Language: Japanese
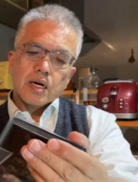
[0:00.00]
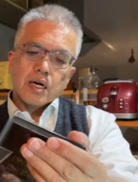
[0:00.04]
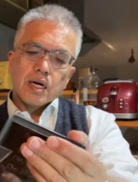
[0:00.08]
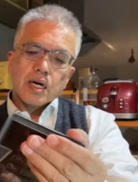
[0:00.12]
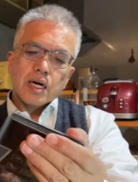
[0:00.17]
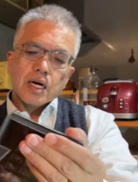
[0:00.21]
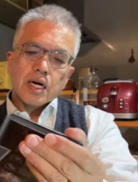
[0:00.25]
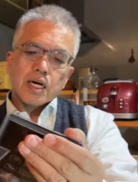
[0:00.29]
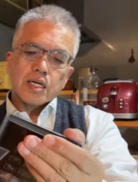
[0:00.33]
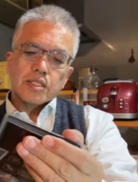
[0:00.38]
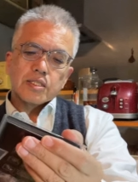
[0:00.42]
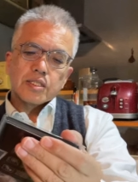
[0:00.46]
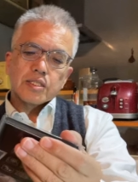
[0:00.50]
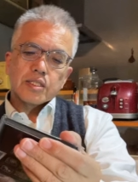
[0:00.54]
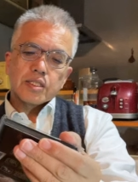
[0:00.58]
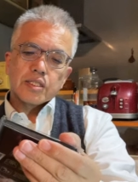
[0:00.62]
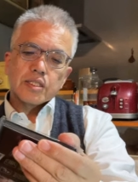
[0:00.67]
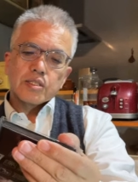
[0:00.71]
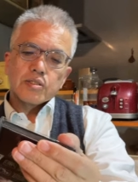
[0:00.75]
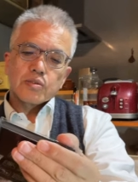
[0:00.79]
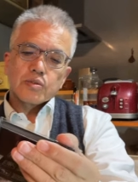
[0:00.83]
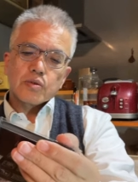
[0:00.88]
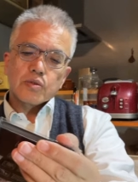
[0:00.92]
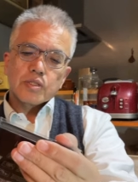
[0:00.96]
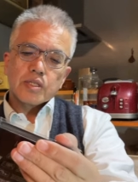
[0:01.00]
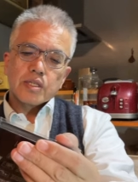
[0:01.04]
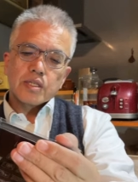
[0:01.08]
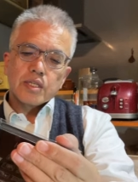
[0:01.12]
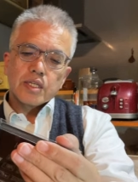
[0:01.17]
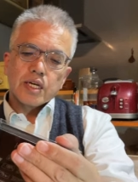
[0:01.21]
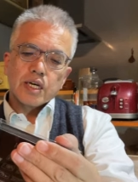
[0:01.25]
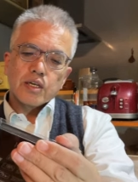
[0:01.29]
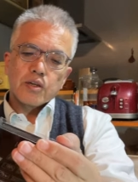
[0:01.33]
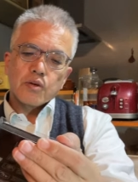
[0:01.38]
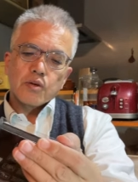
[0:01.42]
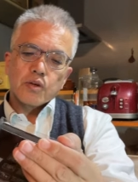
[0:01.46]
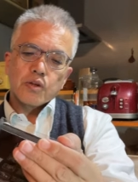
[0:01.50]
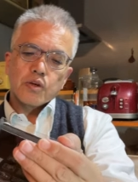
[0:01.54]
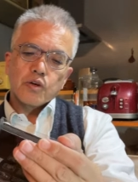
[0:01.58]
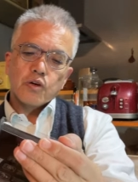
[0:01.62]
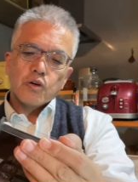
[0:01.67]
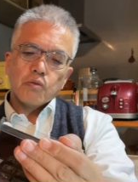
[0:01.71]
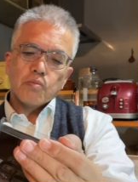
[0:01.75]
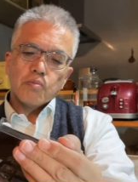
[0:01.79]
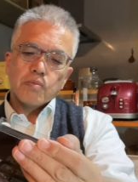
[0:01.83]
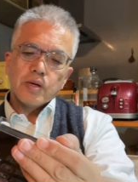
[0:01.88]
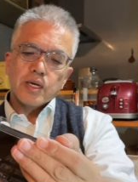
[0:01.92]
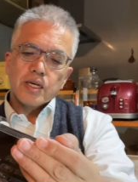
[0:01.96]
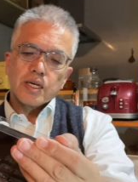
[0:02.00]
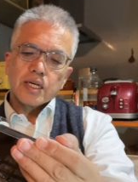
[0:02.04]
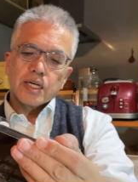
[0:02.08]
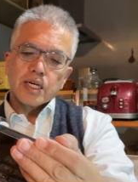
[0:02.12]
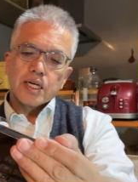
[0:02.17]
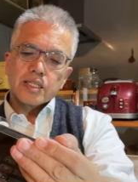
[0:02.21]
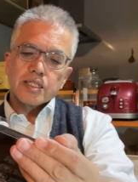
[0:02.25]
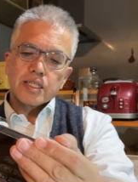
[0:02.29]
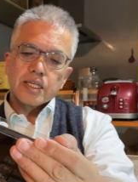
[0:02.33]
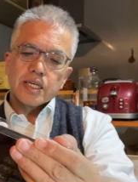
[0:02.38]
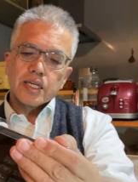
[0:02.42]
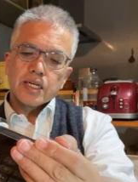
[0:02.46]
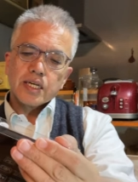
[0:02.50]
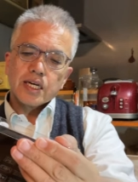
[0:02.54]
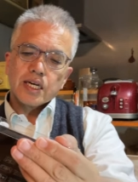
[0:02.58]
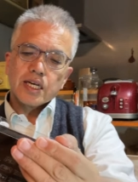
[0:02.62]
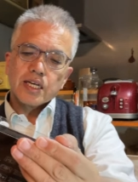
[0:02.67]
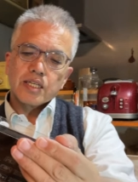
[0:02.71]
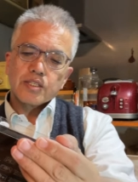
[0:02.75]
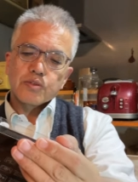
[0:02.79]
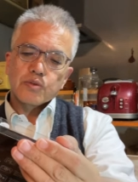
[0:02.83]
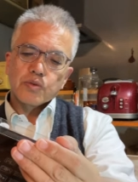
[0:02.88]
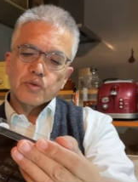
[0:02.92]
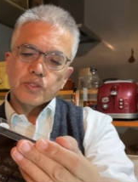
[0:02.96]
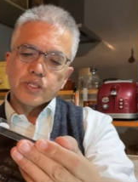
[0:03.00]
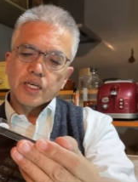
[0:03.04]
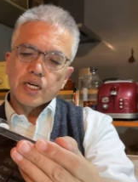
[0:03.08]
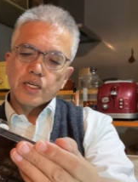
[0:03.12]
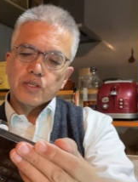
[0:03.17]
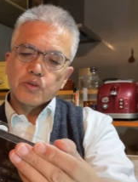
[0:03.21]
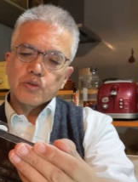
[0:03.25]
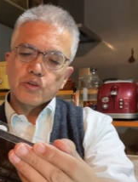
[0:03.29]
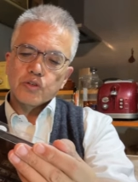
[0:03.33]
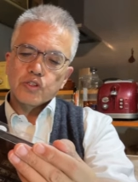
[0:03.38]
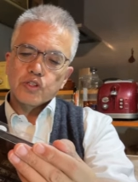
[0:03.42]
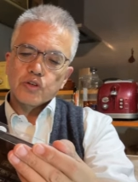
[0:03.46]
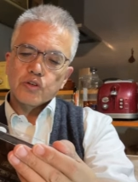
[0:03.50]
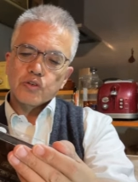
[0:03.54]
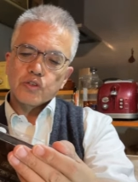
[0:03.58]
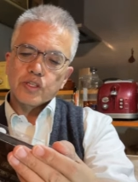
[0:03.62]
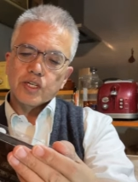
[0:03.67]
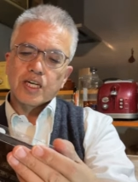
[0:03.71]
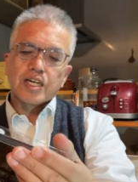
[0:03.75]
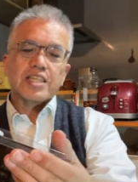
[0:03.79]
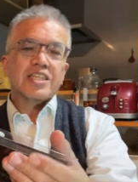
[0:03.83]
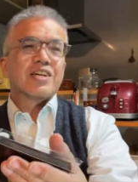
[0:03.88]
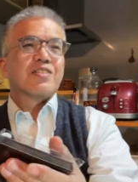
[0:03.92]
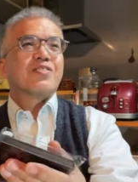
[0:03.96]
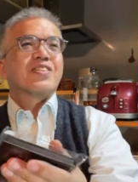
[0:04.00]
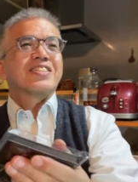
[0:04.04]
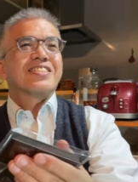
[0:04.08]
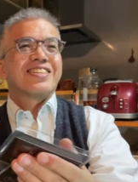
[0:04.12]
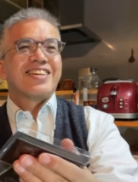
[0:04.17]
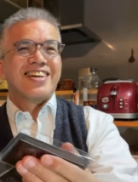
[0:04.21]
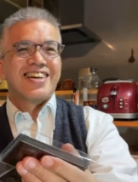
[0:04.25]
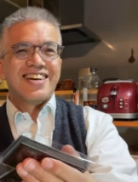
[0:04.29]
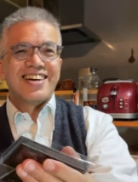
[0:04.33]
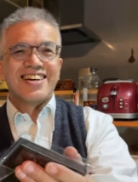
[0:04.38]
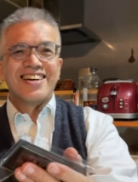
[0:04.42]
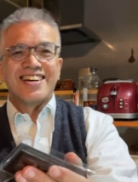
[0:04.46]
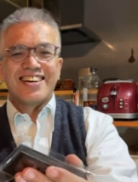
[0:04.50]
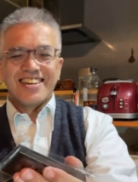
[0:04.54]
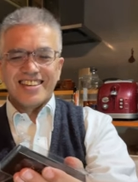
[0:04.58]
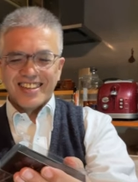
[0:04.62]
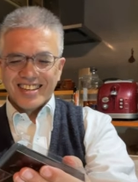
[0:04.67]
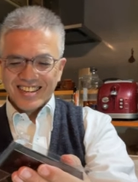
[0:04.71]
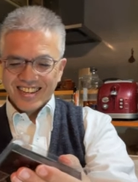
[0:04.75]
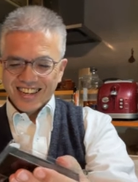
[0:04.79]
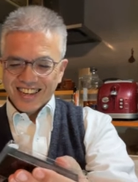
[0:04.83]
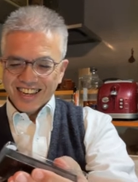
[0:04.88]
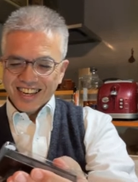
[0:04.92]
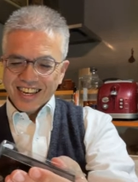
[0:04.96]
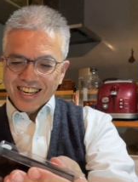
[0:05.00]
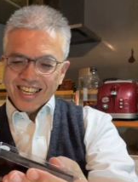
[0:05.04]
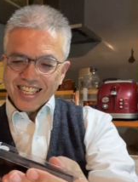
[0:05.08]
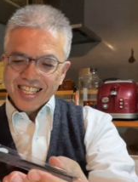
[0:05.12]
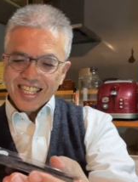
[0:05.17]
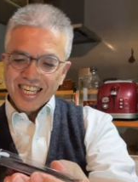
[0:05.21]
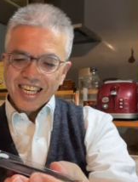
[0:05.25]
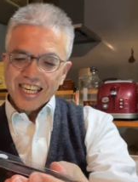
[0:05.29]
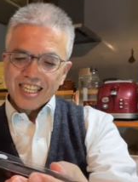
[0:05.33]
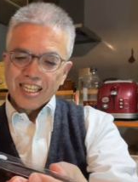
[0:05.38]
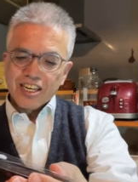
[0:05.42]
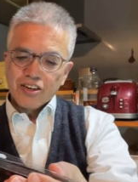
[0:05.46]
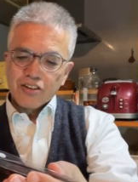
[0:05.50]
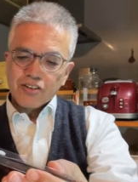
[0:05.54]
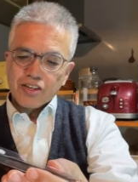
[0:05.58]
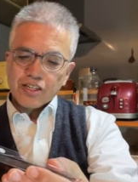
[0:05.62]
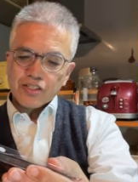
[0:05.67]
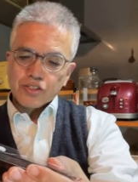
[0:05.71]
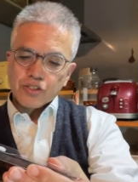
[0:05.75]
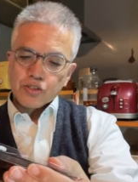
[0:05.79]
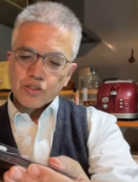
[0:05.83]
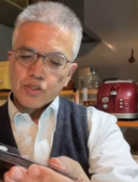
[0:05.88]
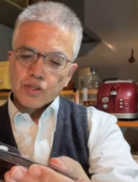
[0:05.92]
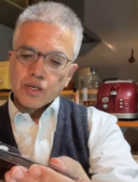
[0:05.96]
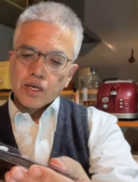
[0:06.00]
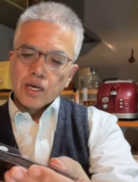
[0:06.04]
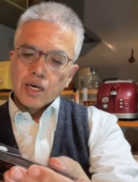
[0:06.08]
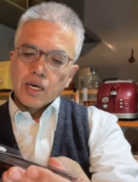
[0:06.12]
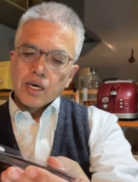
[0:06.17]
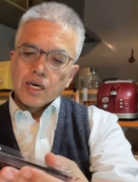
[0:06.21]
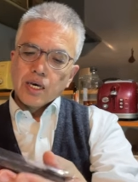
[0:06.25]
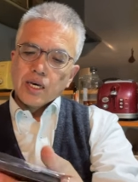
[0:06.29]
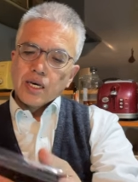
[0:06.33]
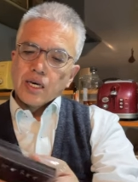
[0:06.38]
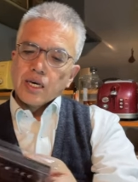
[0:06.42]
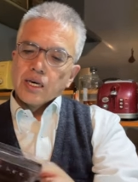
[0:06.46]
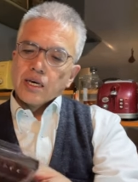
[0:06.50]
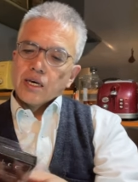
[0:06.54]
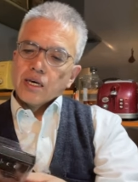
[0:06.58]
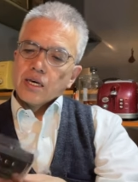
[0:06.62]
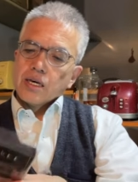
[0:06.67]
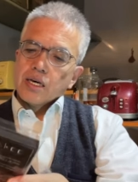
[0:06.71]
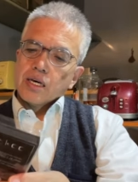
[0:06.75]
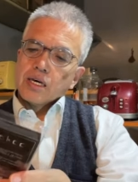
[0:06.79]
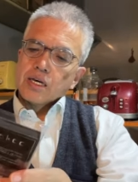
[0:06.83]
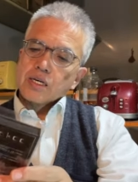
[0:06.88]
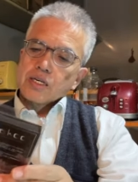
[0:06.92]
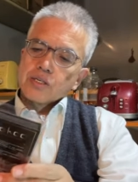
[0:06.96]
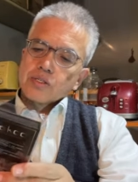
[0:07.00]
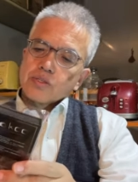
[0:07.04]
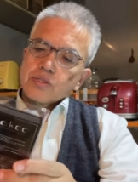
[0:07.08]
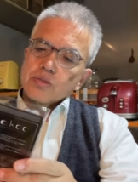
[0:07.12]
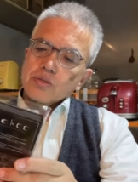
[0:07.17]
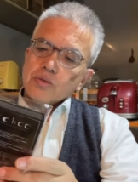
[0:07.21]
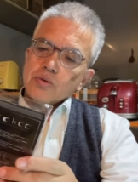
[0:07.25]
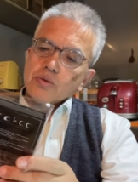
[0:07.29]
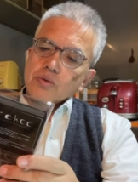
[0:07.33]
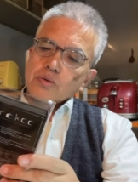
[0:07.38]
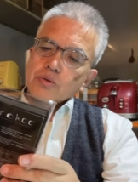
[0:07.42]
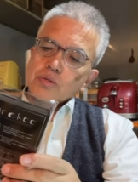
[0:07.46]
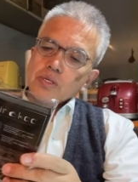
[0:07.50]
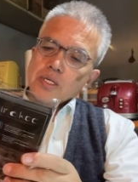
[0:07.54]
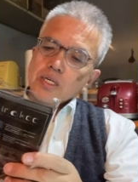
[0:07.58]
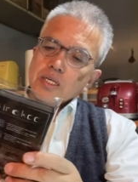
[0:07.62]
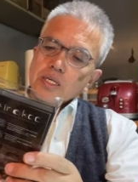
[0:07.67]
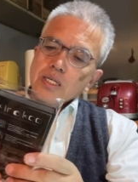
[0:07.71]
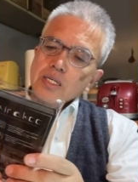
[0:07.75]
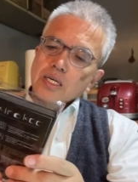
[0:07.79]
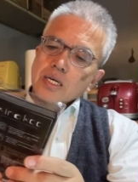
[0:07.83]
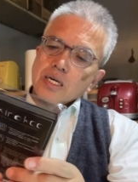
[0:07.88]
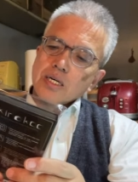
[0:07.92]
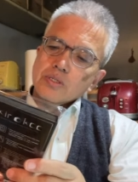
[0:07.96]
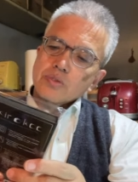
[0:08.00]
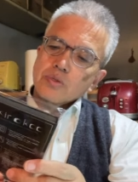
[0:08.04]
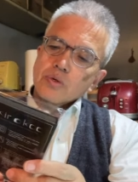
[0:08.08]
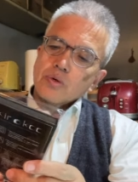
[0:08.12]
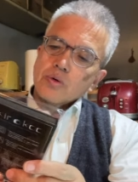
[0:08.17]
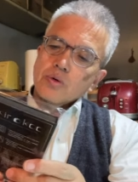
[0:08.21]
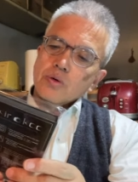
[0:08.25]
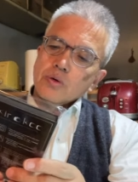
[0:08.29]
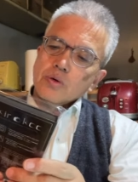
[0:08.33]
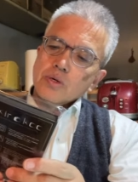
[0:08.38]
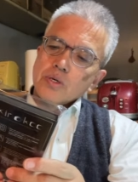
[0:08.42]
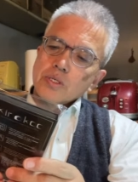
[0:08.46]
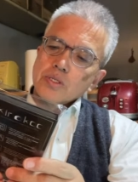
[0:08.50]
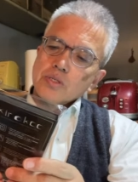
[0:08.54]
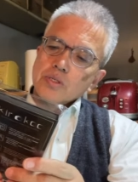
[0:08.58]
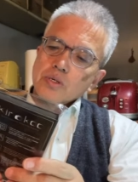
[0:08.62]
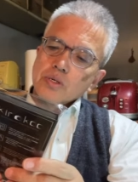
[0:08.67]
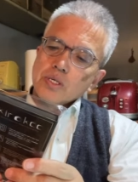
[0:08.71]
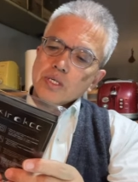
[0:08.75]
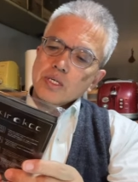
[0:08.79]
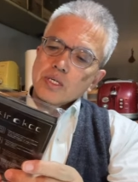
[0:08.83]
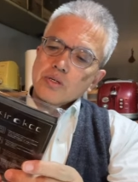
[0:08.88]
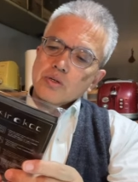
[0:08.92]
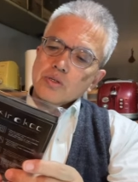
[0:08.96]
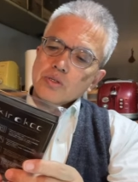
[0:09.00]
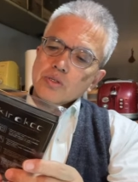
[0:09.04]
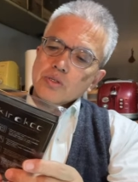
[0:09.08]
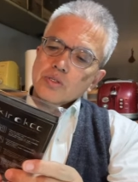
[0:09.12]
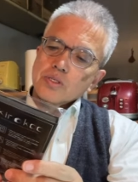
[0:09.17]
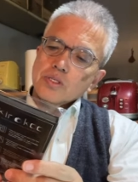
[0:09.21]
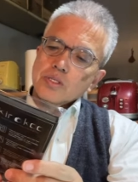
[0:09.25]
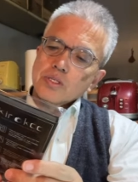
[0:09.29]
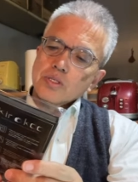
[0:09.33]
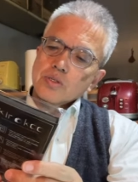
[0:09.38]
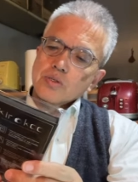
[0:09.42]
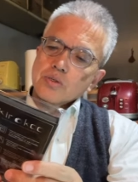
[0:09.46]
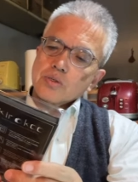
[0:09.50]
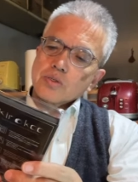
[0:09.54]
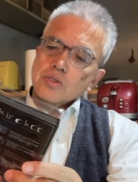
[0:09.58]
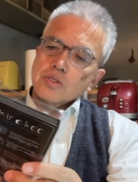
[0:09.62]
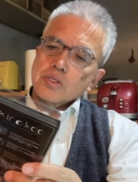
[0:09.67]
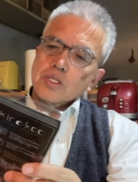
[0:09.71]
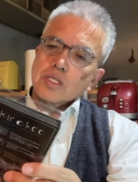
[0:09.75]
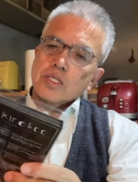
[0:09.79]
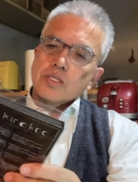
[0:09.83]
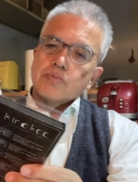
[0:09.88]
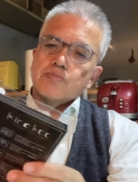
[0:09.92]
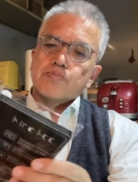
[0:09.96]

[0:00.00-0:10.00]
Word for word: 安心と信頼の日本メーカー製ガラスを採用してると書いてありますねでなおかつ液晶クリーナーとほこり除去シート付き、